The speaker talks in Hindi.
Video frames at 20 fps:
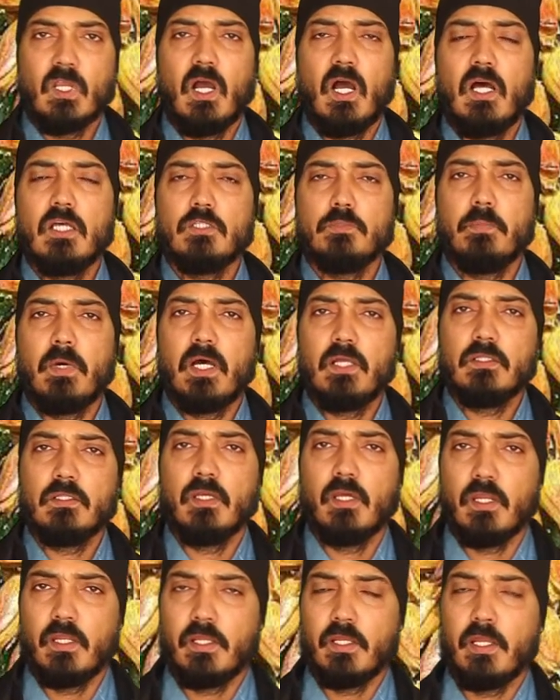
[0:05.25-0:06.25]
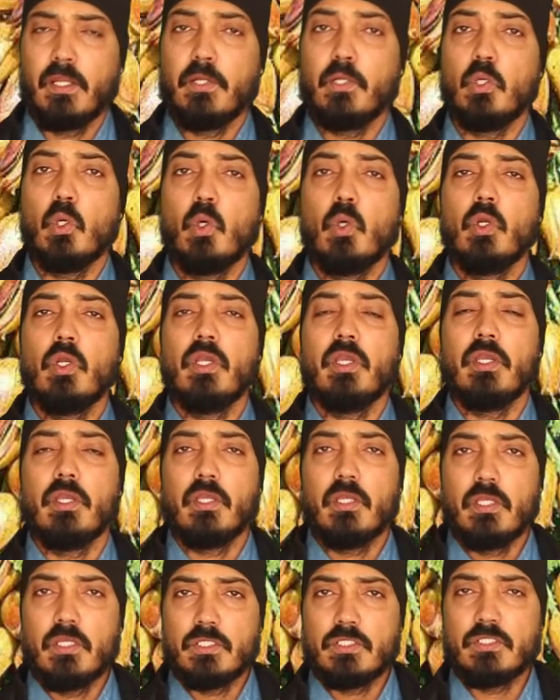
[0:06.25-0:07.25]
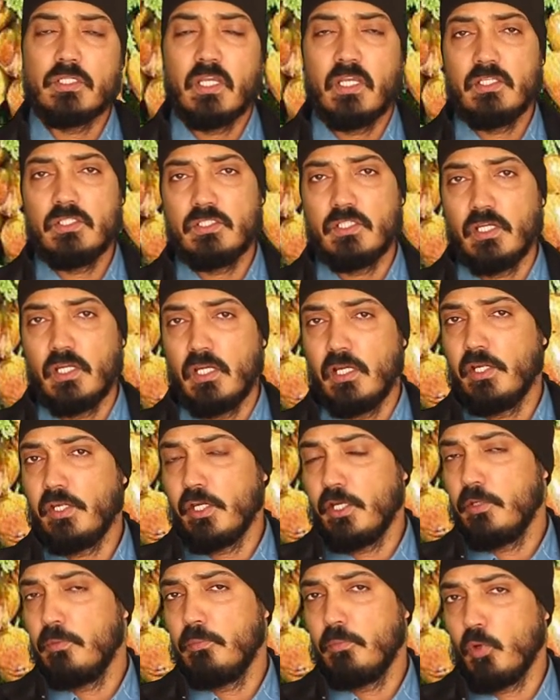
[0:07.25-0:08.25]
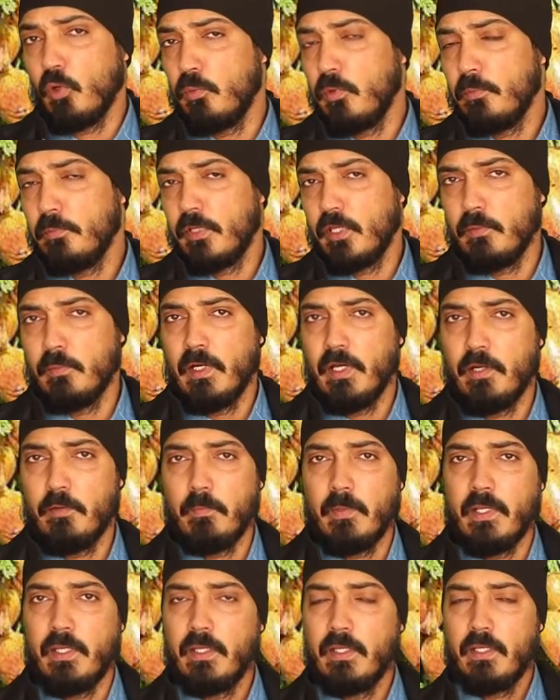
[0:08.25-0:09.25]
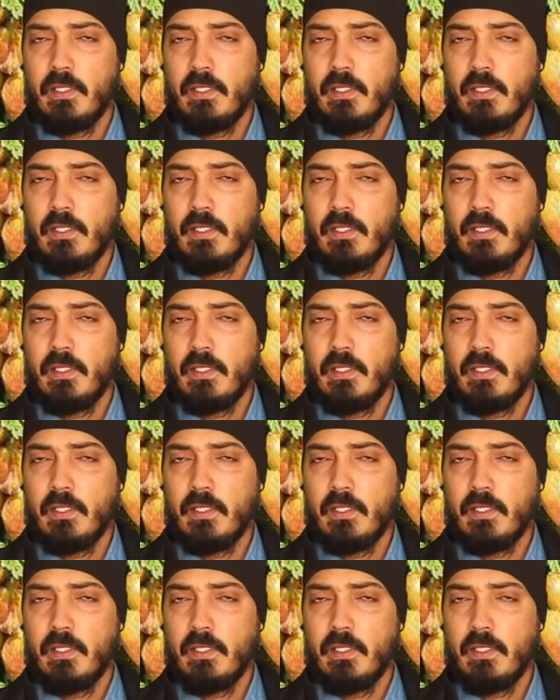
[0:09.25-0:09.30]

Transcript: आज बात करेंगे डॉग की स्किन से रिलेटेड प्रॉब्लम के बारे में